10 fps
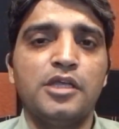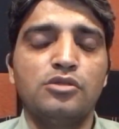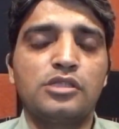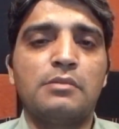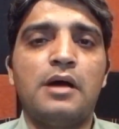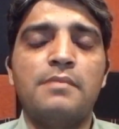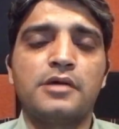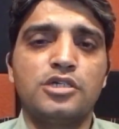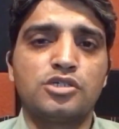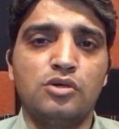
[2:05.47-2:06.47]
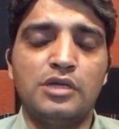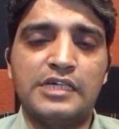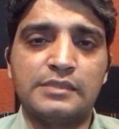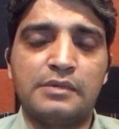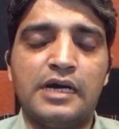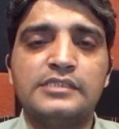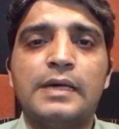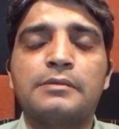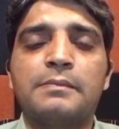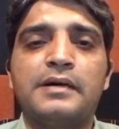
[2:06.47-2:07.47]
तो तमाम कंट्रोल आजम खान
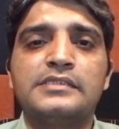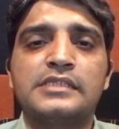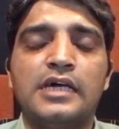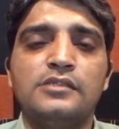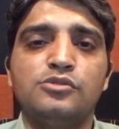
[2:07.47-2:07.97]
साहब के पास था